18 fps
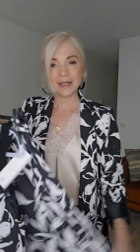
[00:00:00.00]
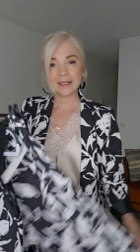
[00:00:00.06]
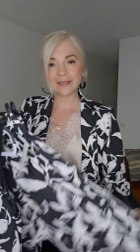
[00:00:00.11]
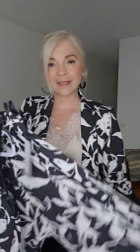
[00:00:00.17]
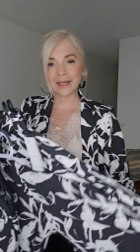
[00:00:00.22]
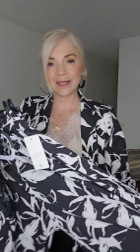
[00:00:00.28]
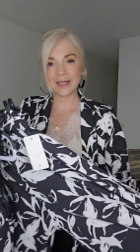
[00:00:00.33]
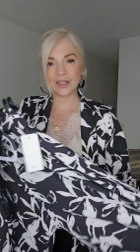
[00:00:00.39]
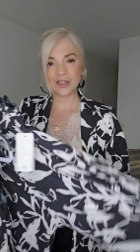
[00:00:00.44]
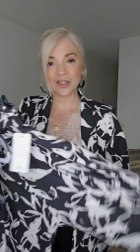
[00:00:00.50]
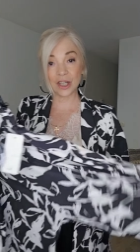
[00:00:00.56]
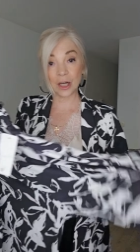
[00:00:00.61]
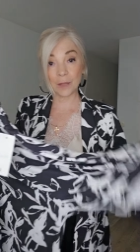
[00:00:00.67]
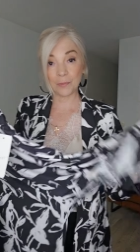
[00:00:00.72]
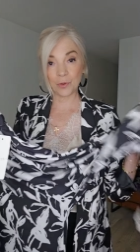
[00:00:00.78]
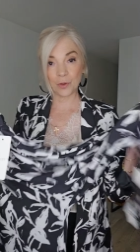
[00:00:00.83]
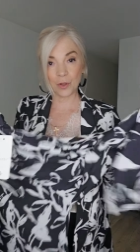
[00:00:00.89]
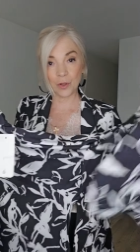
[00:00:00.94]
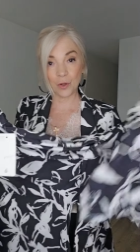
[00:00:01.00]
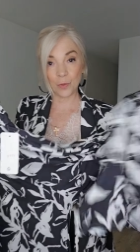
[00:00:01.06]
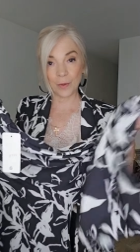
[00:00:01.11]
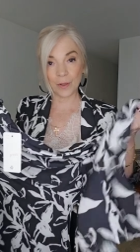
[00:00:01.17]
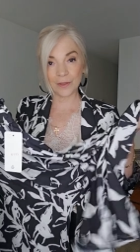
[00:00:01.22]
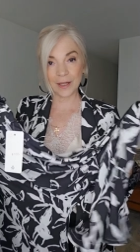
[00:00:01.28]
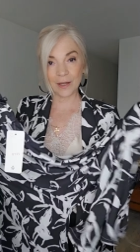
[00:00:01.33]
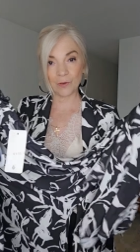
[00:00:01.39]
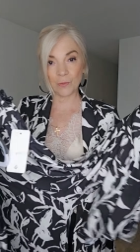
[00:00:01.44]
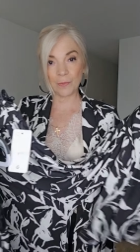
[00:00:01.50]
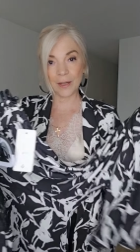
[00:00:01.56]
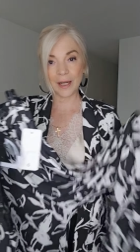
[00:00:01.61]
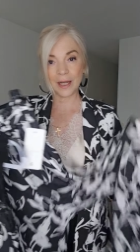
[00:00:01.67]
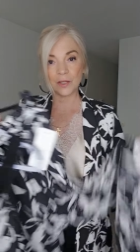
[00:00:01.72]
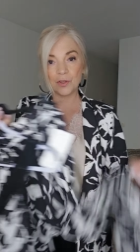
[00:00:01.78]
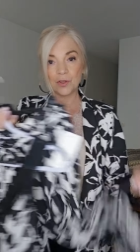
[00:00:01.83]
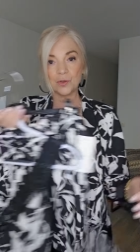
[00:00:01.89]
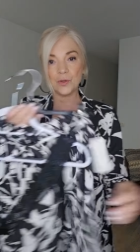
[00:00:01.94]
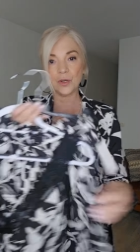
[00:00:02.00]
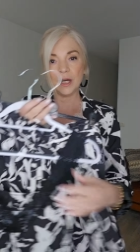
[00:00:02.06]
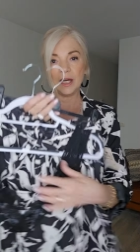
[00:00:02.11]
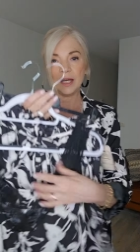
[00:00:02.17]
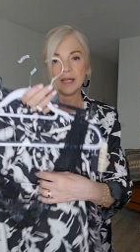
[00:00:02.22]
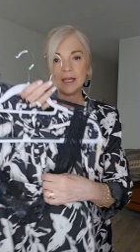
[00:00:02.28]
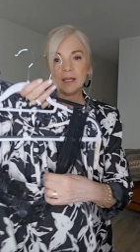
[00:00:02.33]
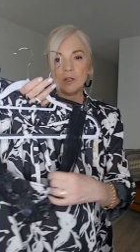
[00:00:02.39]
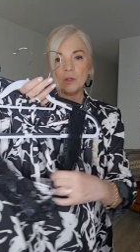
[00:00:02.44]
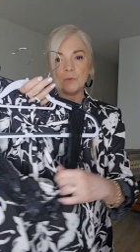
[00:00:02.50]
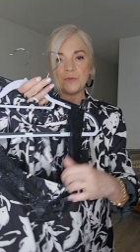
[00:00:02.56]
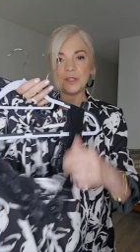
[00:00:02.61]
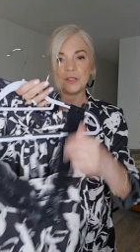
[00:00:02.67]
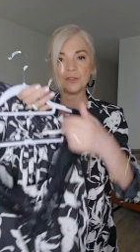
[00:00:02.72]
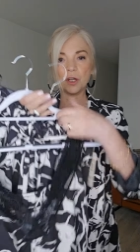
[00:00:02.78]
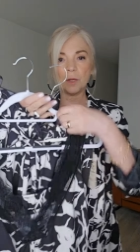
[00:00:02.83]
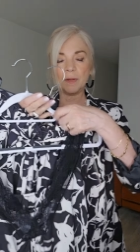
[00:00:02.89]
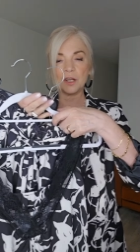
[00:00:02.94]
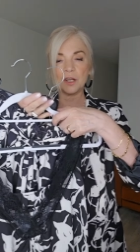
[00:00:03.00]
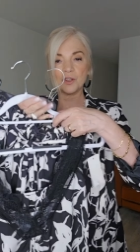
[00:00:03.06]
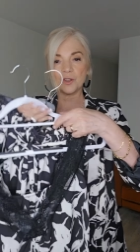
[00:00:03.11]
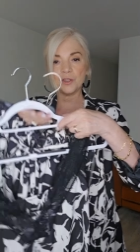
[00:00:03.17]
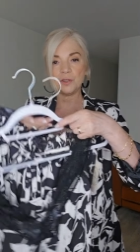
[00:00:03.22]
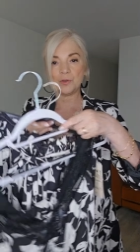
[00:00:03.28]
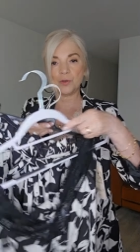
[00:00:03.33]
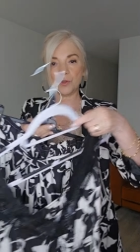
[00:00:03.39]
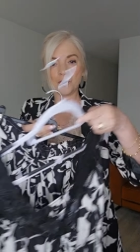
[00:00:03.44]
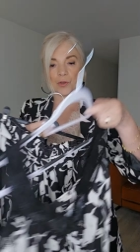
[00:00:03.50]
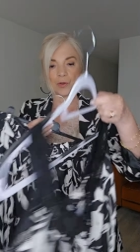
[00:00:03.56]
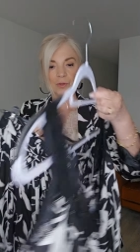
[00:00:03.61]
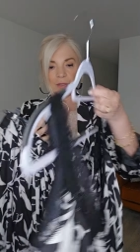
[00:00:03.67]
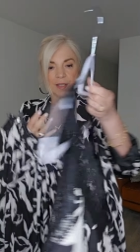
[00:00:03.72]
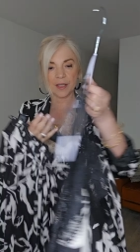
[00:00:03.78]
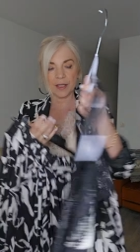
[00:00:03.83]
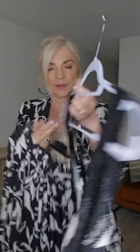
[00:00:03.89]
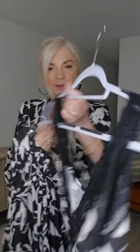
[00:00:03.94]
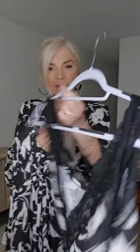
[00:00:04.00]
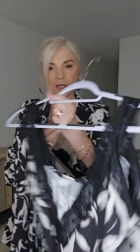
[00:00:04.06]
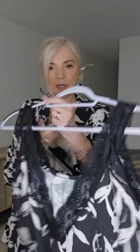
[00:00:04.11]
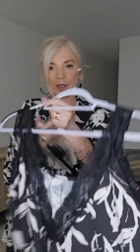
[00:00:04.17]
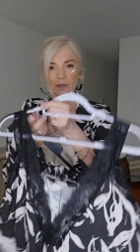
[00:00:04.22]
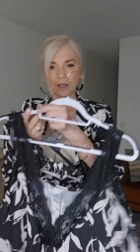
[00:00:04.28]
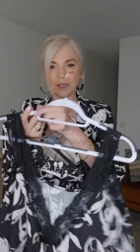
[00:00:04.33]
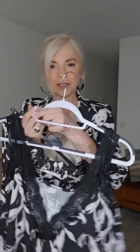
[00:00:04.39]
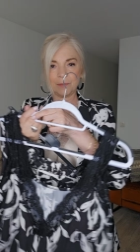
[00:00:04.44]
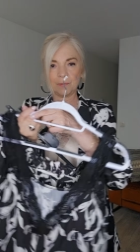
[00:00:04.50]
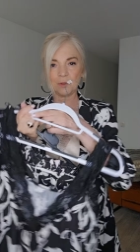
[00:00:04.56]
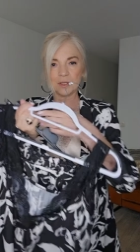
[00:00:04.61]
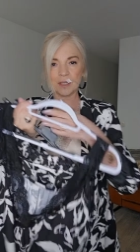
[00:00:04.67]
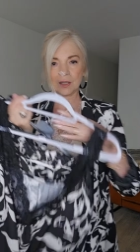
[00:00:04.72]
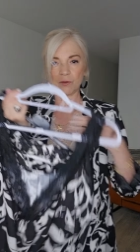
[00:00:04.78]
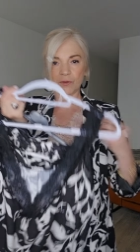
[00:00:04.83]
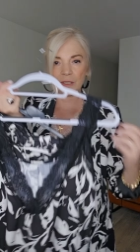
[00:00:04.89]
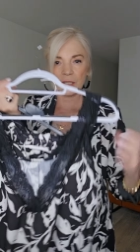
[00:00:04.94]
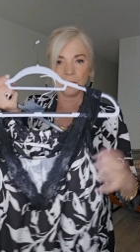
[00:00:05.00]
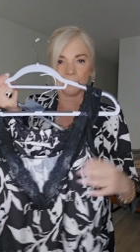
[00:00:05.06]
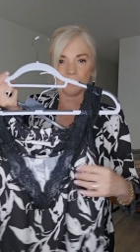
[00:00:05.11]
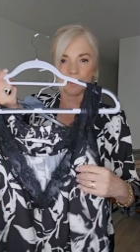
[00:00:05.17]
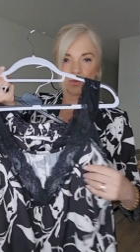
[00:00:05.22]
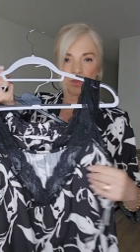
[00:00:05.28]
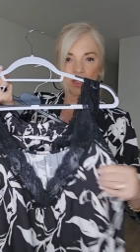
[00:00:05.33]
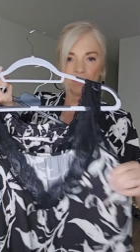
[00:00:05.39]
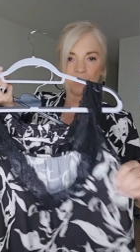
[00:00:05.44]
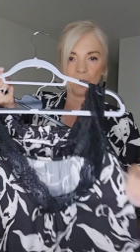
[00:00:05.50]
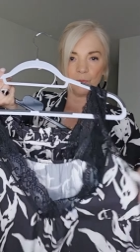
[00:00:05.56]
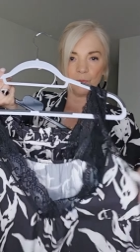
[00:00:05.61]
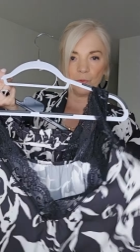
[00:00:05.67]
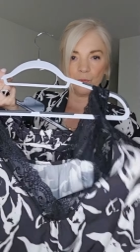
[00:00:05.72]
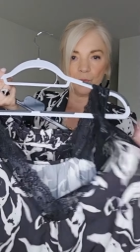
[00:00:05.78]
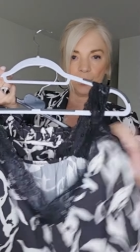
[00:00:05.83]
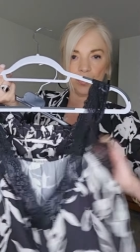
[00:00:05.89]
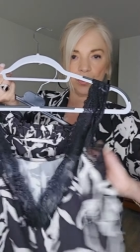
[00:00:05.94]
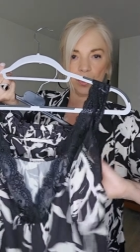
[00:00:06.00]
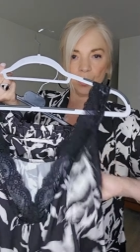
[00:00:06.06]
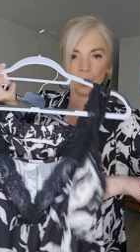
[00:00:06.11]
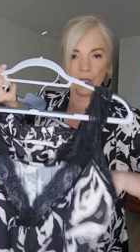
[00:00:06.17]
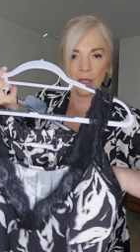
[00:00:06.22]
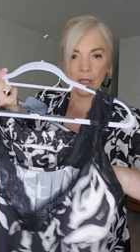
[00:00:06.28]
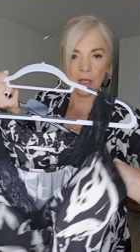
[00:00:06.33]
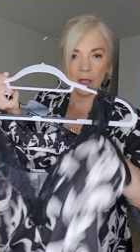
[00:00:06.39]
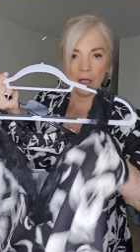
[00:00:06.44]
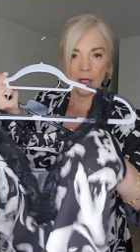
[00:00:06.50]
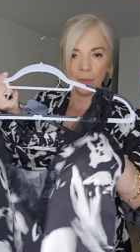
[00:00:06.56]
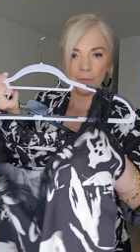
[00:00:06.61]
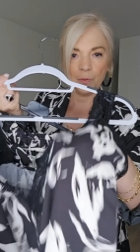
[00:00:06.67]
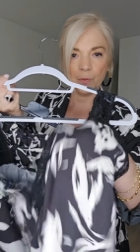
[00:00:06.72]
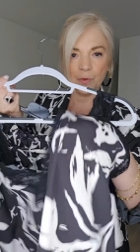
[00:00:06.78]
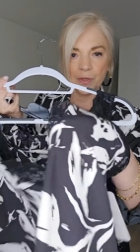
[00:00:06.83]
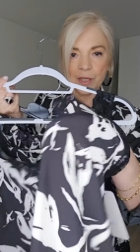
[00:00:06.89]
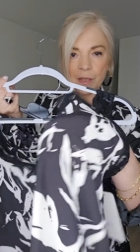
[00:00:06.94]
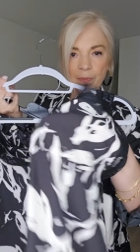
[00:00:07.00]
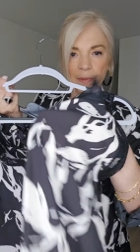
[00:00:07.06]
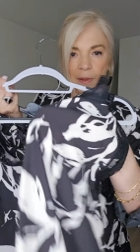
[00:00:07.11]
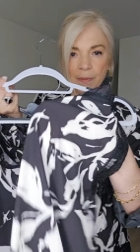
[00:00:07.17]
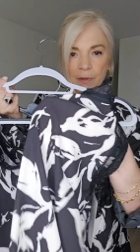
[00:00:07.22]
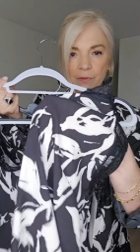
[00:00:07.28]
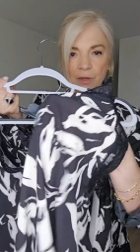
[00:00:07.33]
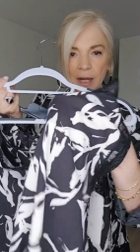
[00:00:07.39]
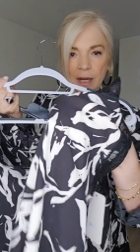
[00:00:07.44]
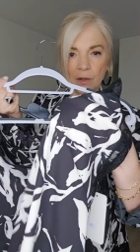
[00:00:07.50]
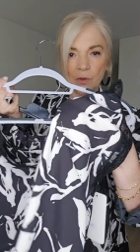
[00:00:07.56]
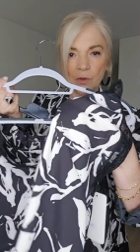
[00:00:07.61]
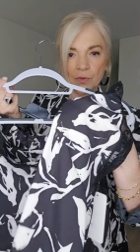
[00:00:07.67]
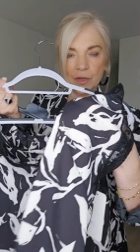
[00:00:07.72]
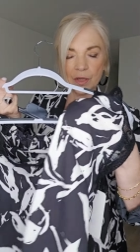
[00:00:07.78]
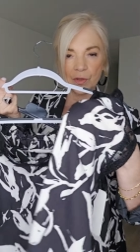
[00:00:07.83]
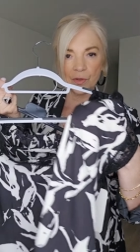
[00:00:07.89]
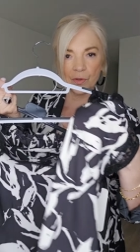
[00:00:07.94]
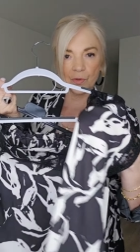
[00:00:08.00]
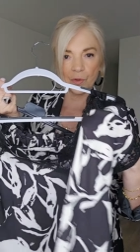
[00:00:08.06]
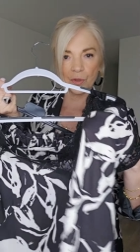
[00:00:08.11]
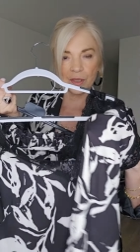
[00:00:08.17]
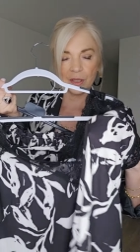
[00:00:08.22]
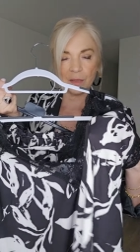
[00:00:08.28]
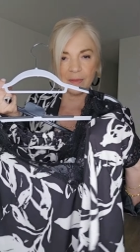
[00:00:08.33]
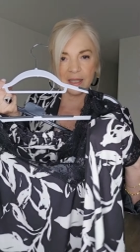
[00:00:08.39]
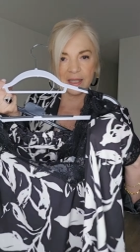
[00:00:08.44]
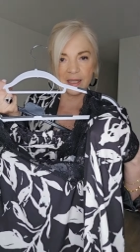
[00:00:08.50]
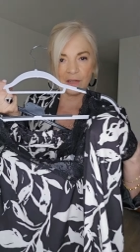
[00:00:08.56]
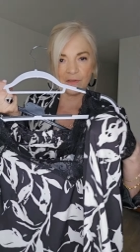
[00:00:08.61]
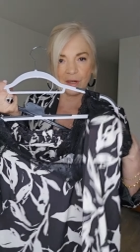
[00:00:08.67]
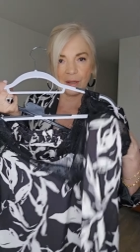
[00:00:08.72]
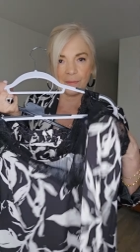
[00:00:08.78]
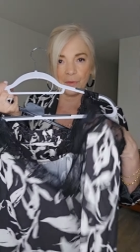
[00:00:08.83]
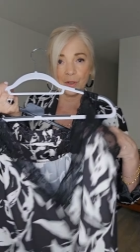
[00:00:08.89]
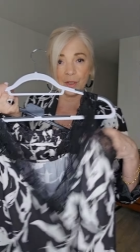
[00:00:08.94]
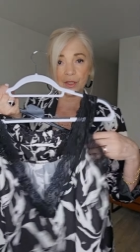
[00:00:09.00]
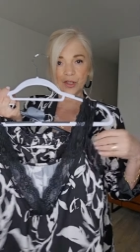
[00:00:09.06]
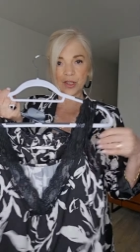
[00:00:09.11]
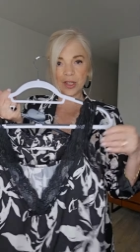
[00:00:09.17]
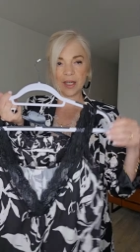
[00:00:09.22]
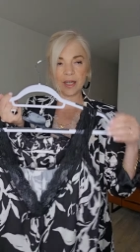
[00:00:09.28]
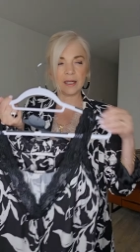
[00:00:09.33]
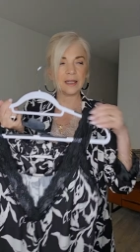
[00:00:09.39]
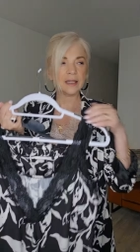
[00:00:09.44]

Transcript: très légères pour euh, le pantalon palazzo et le petit top. Là, j'en ai deux sur le cintre. C'est pour ça qu'on a l'impression qu'il fait euh, un peu, plus, épais. Mais voilà, on est sur des matières vraiment légères.